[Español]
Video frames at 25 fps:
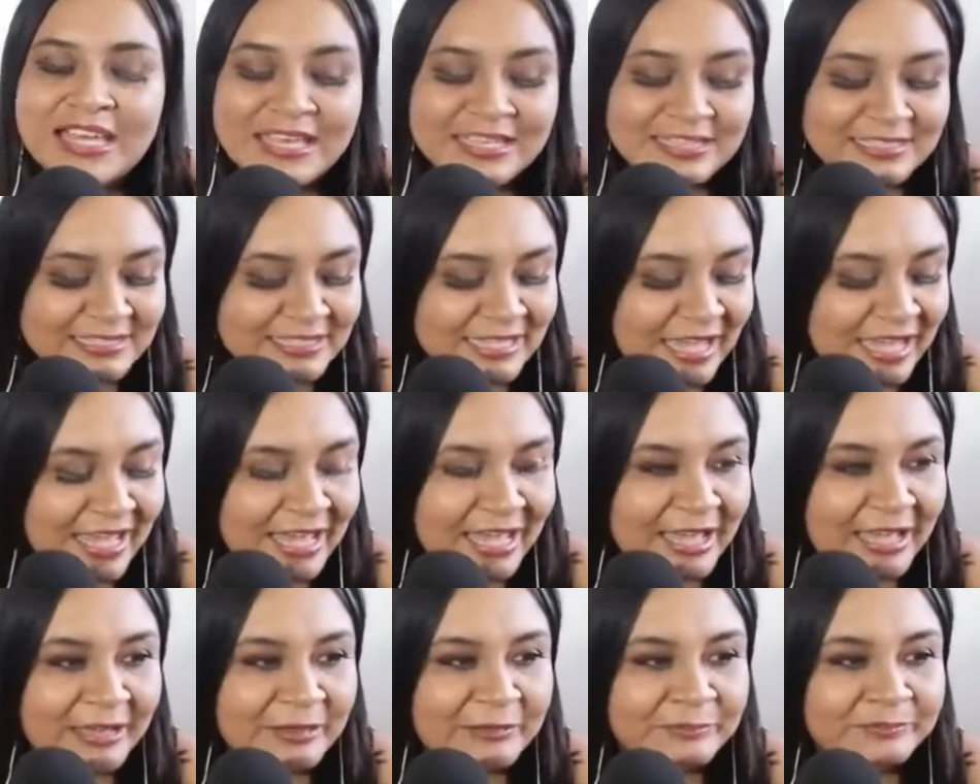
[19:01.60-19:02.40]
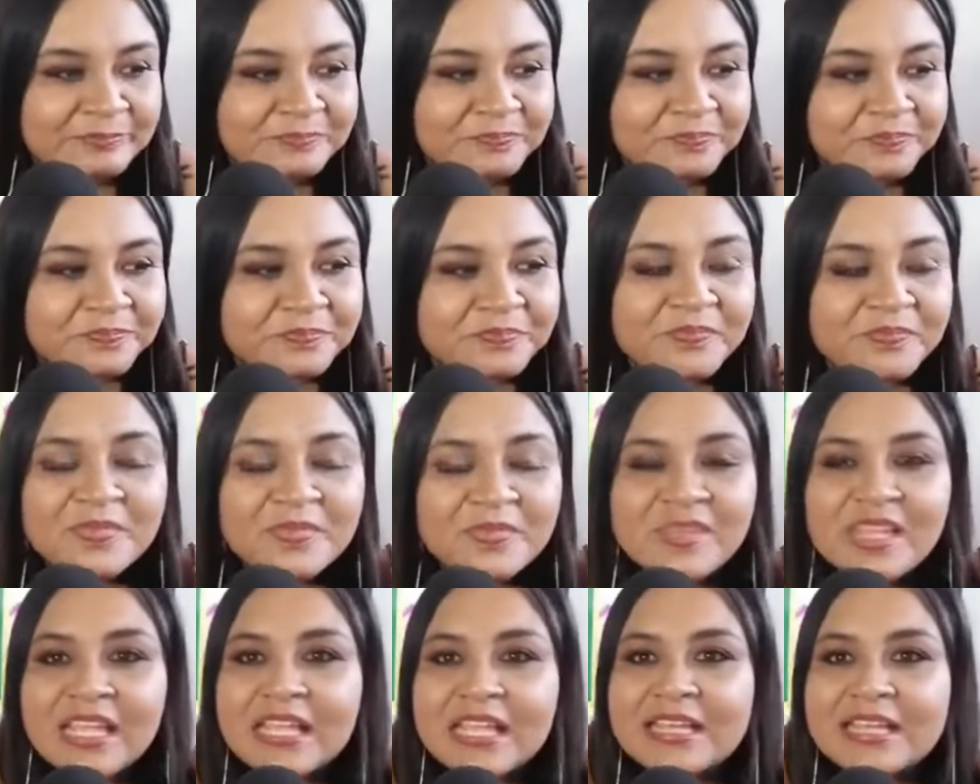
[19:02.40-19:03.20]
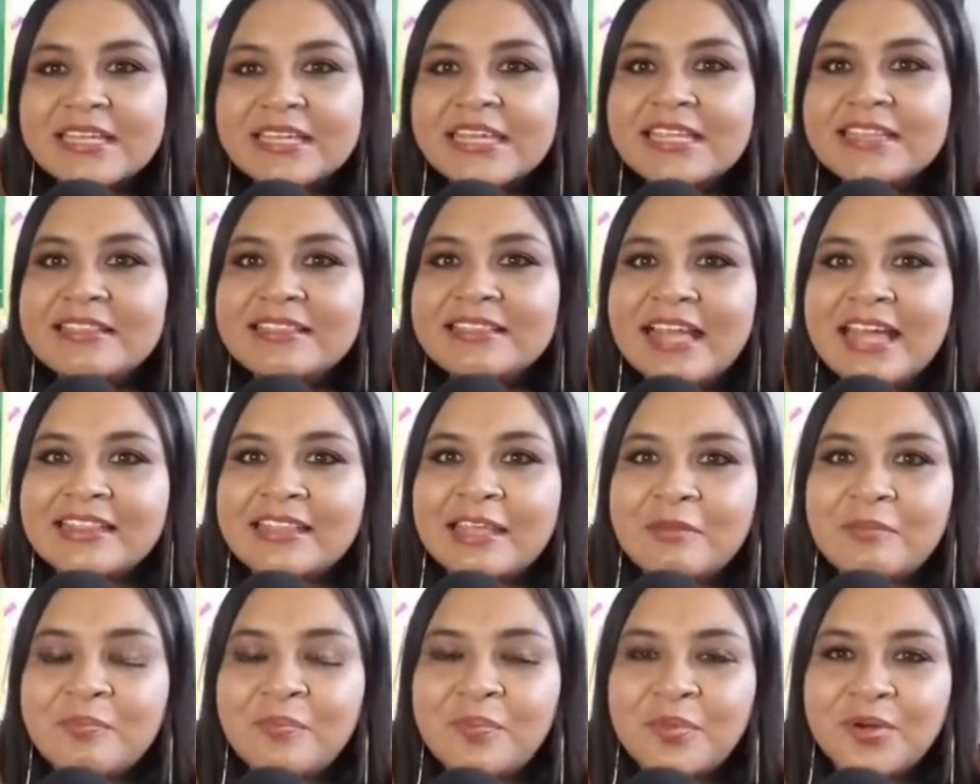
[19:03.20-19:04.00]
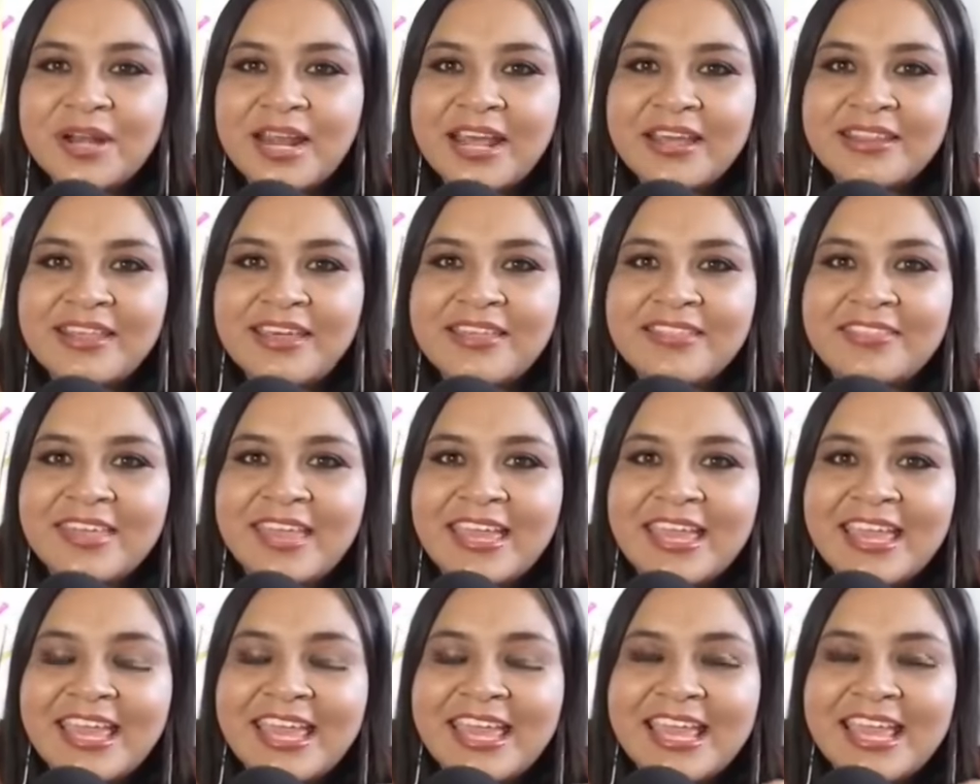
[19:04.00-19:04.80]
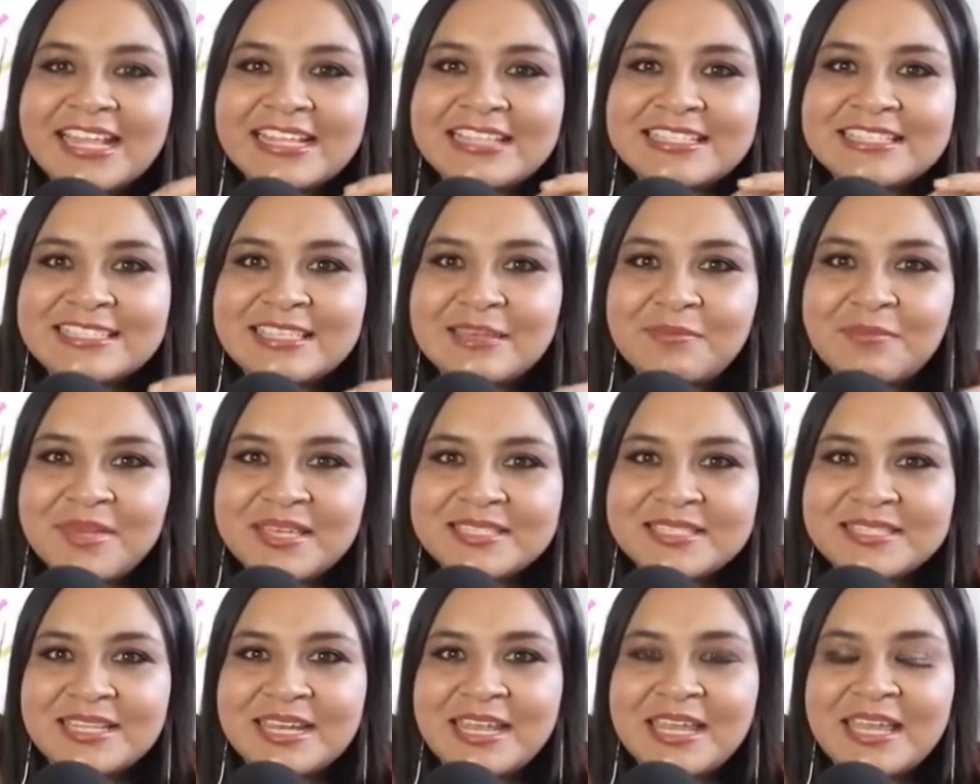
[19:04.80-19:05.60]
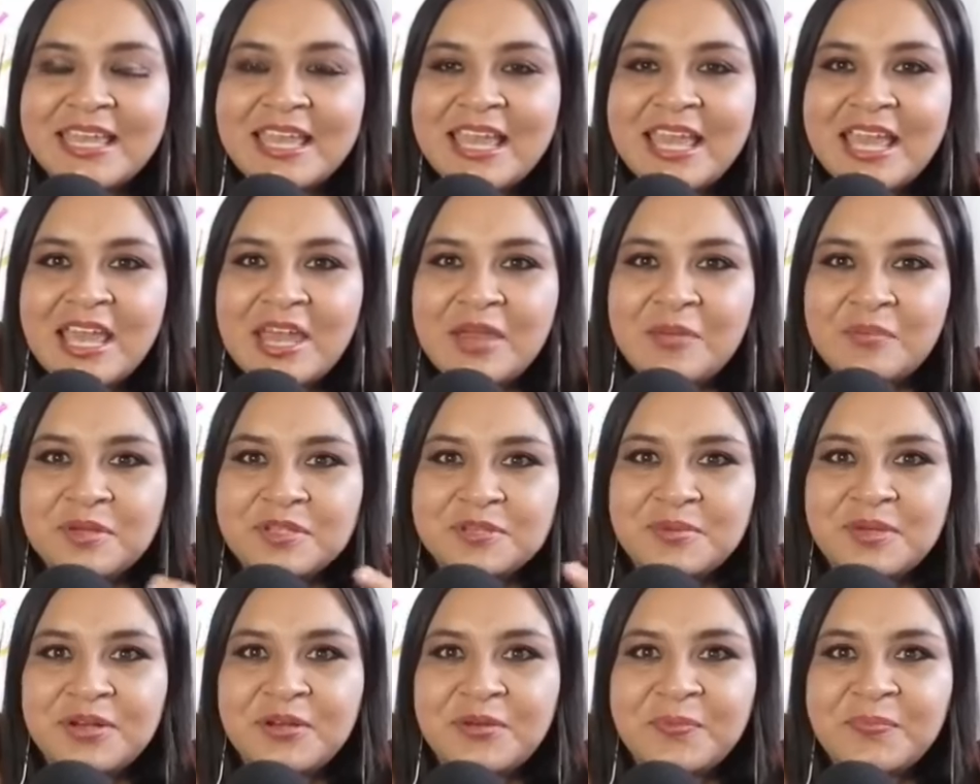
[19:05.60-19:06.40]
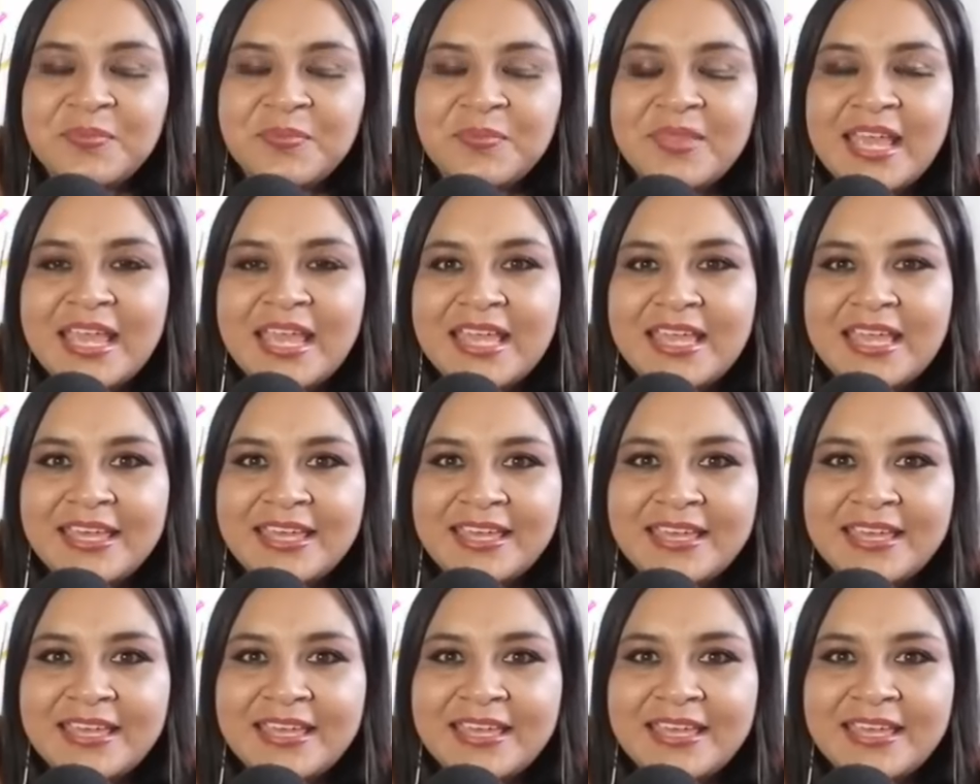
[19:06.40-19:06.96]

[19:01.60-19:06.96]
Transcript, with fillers: esta quinta temporada de El Semestre, pues bueno,